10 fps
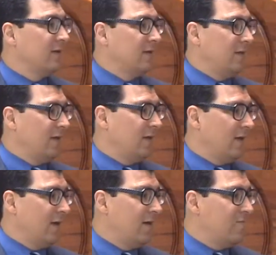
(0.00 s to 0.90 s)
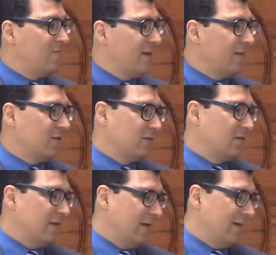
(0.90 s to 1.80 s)
y el IFET
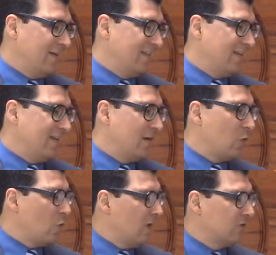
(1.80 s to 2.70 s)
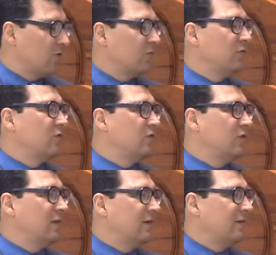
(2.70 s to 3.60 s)
eh, tiene cuatro
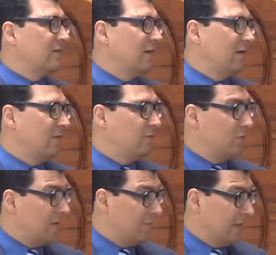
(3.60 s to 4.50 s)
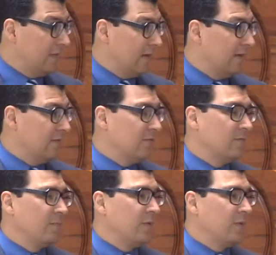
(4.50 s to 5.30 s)
funciones eh, fundamentales.